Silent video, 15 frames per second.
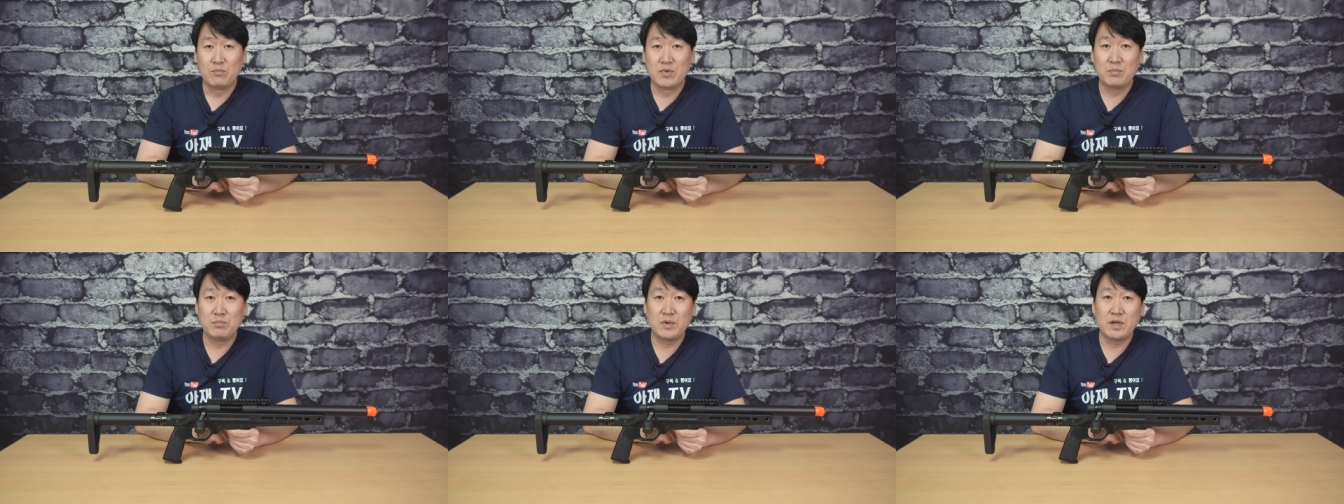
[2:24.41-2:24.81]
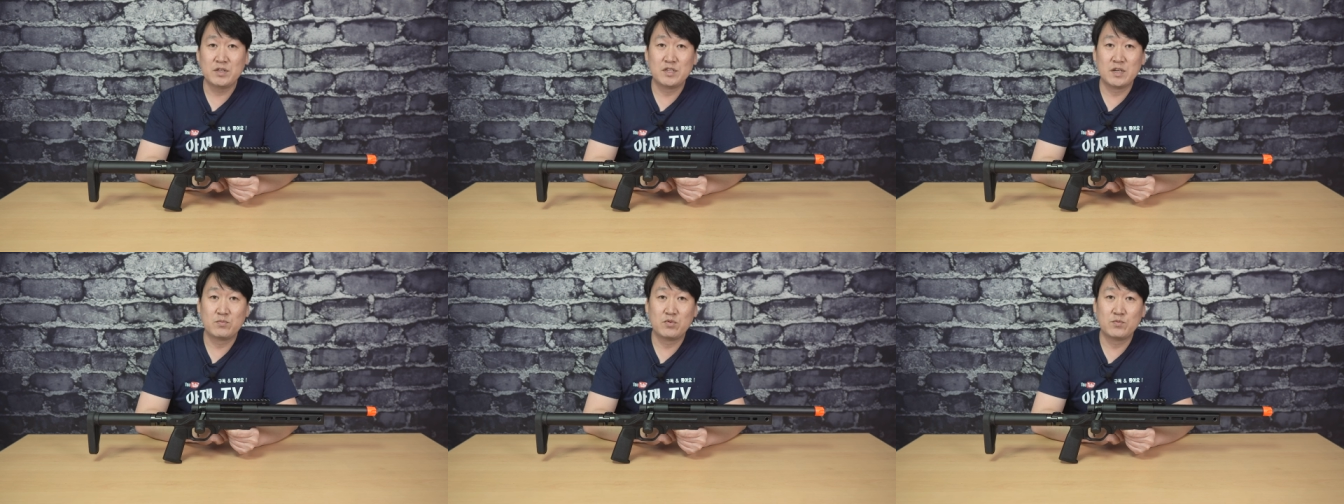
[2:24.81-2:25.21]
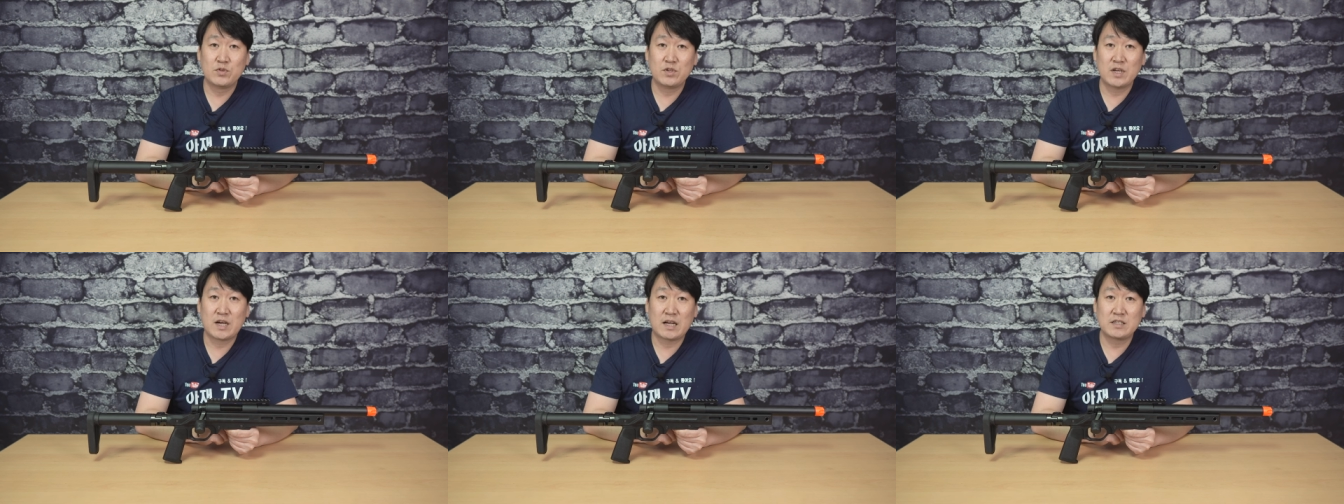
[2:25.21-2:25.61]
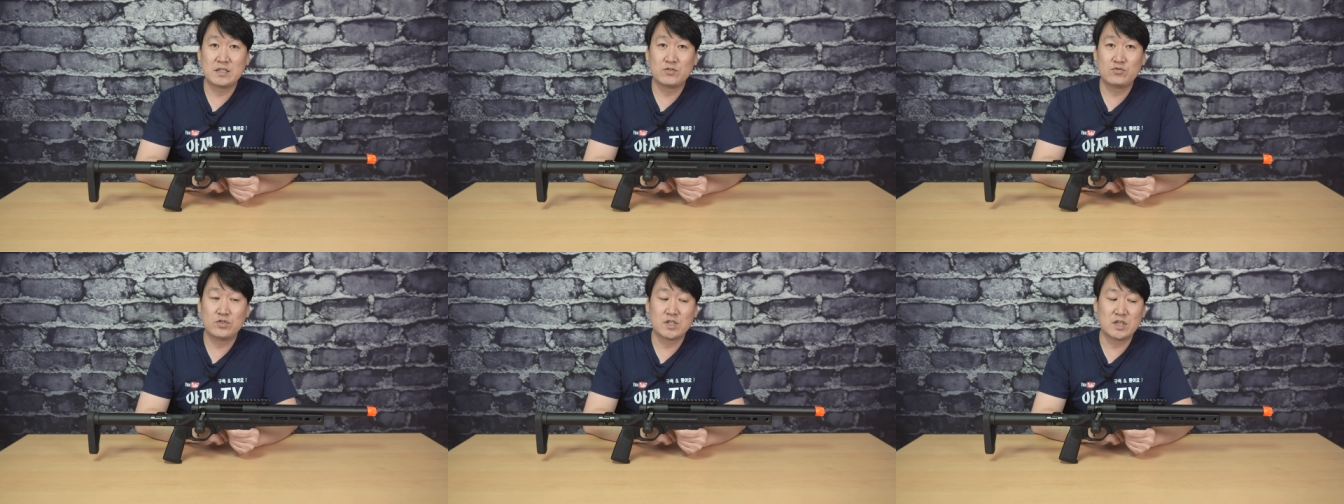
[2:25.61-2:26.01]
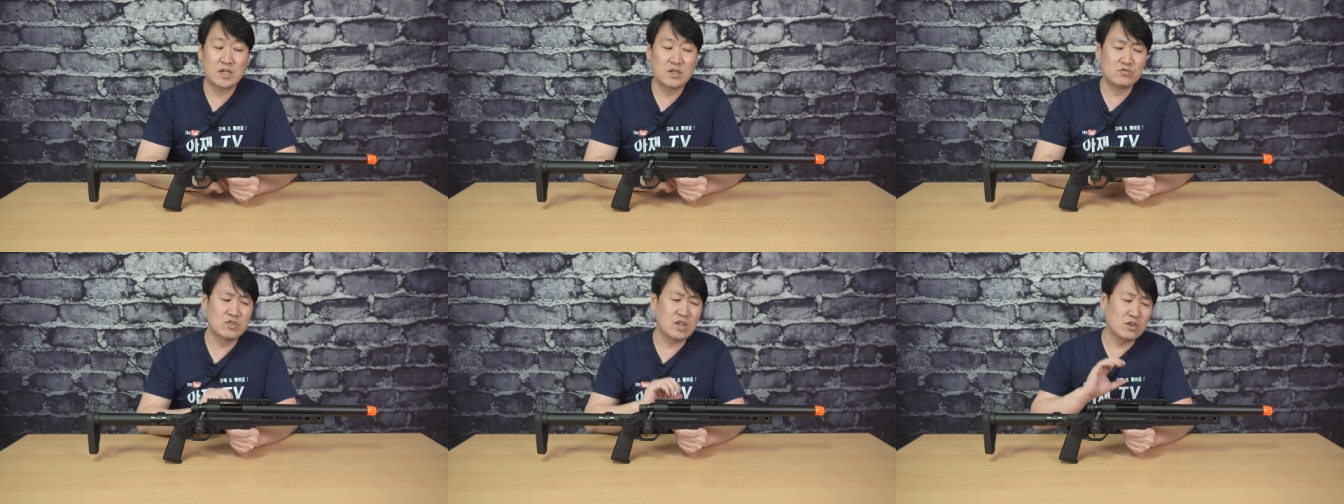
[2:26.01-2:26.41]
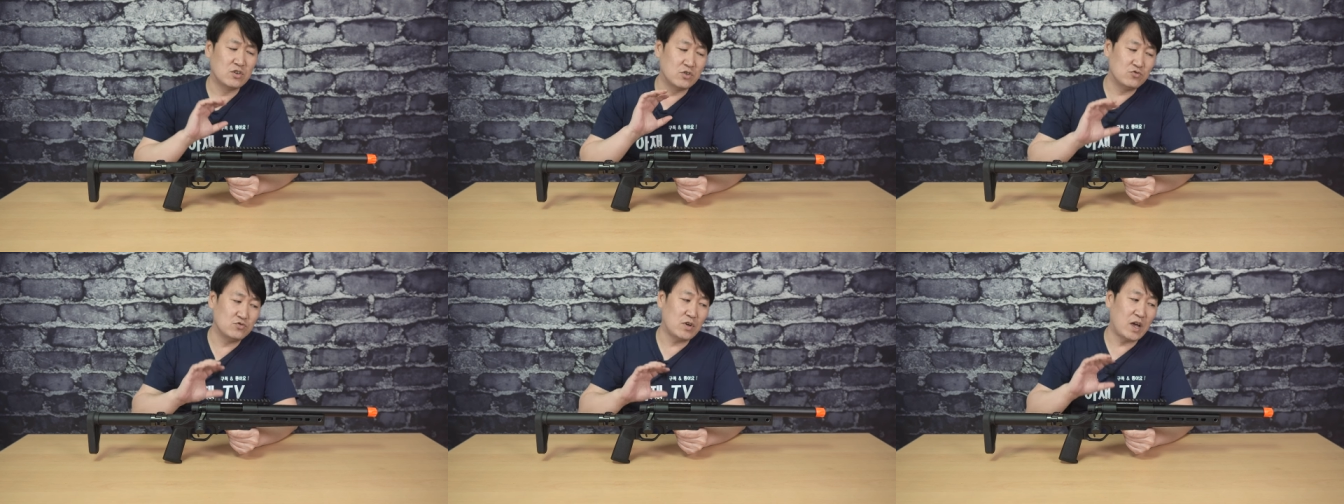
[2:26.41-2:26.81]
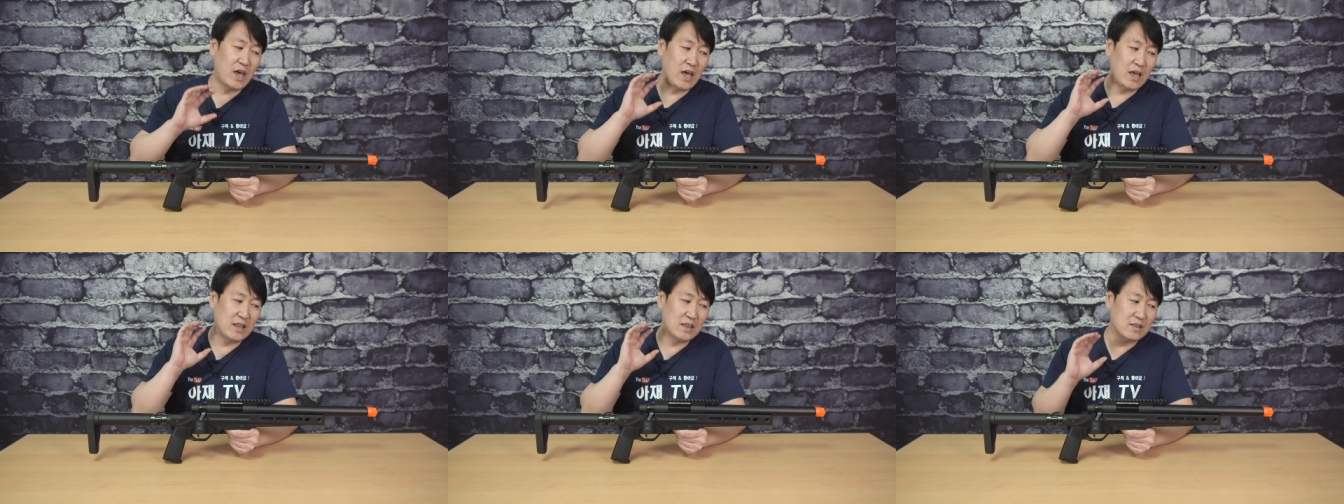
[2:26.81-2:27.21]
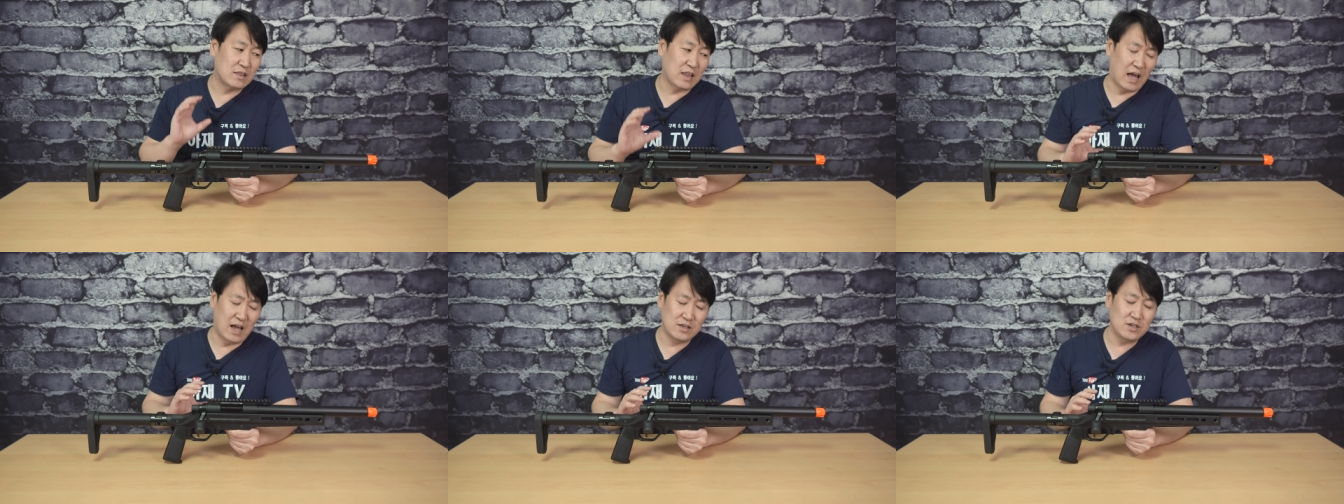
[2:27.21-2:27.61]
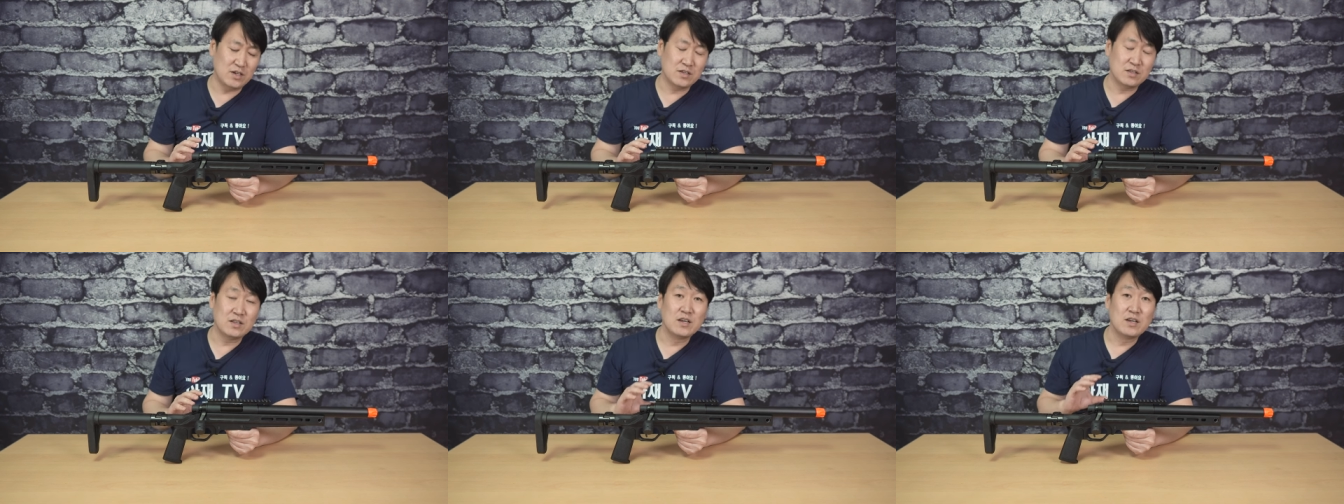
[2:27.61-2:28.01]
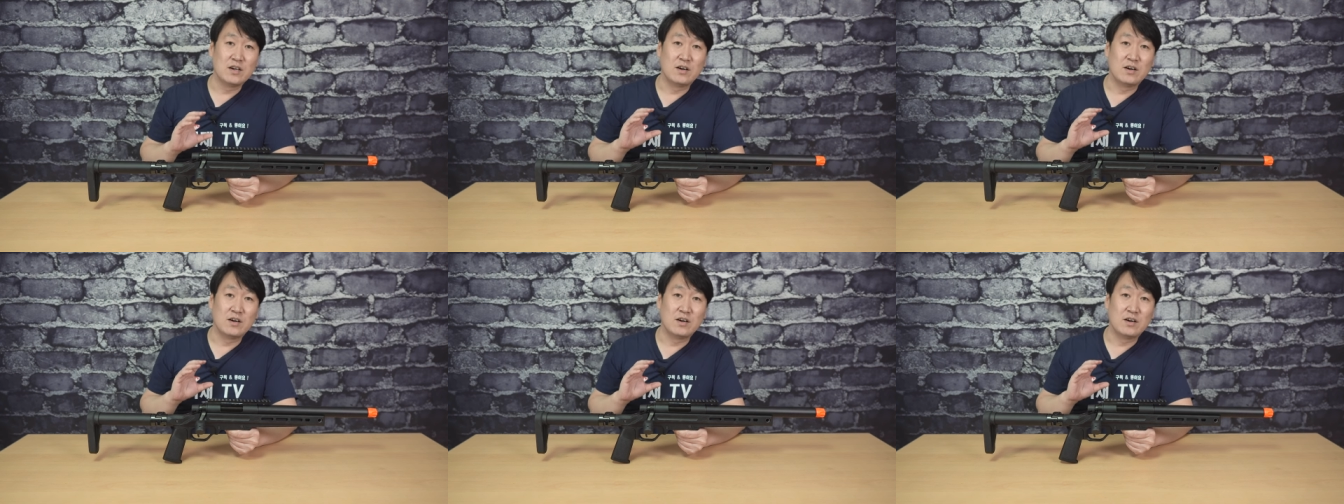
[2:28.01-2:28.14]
몇몇 제품들이 같이 출시가 되는데 그 중에 단연